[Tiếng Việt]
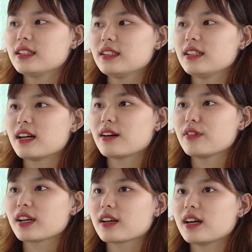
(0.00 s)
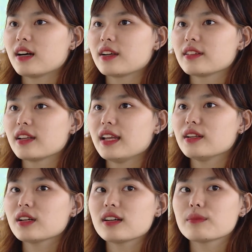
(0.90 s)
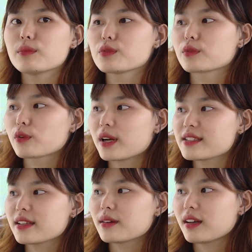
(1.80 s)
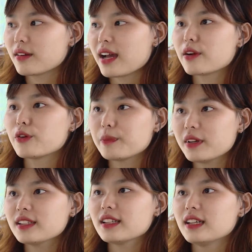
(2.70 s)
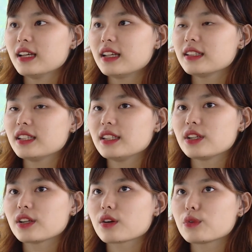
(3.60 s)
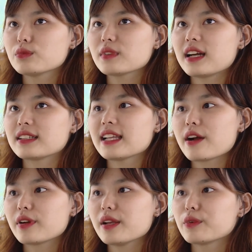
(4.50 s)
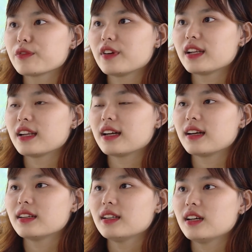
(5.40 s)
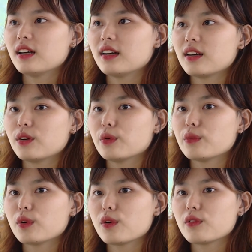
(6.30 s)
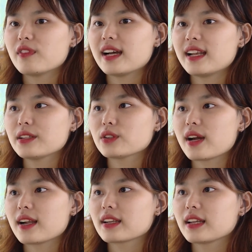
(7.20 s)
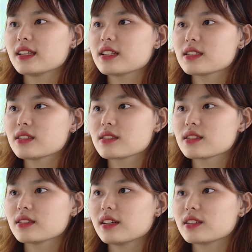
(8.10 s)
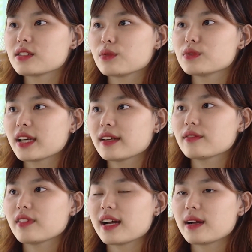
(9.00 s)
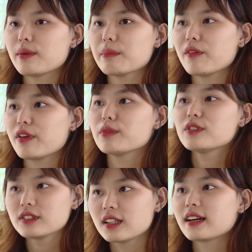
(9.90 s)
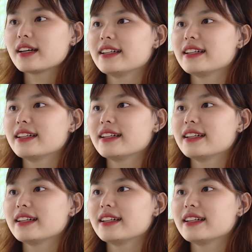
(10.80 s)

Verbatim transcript: thì uh, việc uh, đến uh, một quán xe, uh, Hà Nội Bus thì uh, cũng là tạo nên một phần uh, uh, ủng hộ và lan tỏa về uh, sự uh, sống xanh và bảo vệ môi trường.